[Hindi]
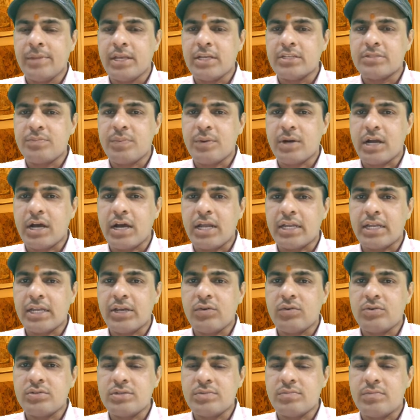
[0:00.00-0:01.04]
इस प्रकार की
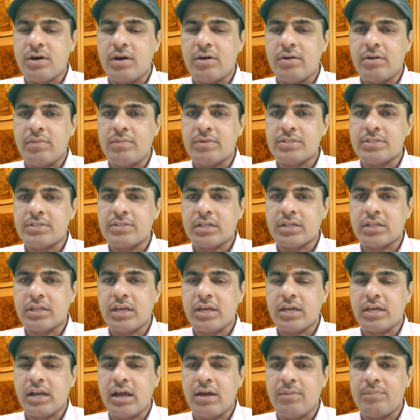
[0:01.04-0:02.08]
कोई संभावना बन सकती है
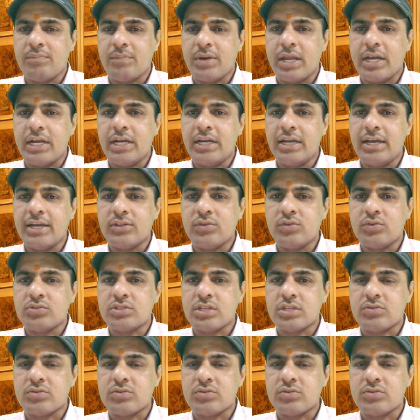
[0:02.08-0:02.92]
अगर आप मैरिड हैं तो